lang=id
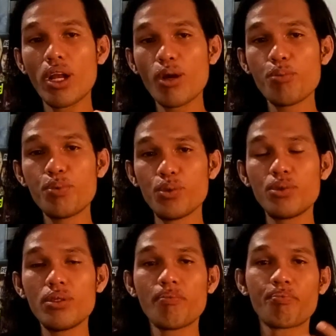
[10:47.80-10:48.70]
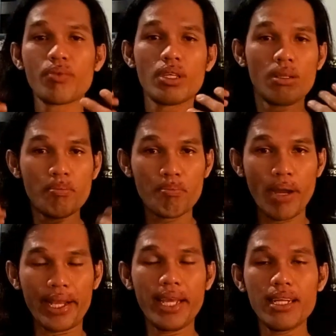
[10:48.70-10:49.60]
walaupun
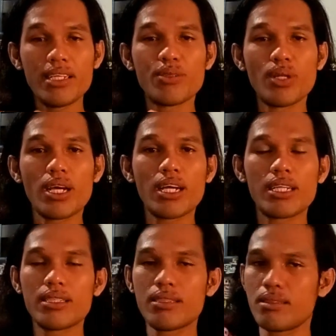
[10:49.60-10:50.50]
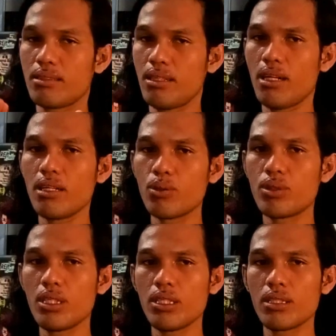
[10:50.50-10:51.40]
pakaian yang digunakan tidak
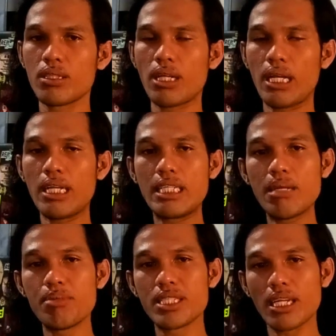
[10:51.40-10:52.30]
diikuti karena dia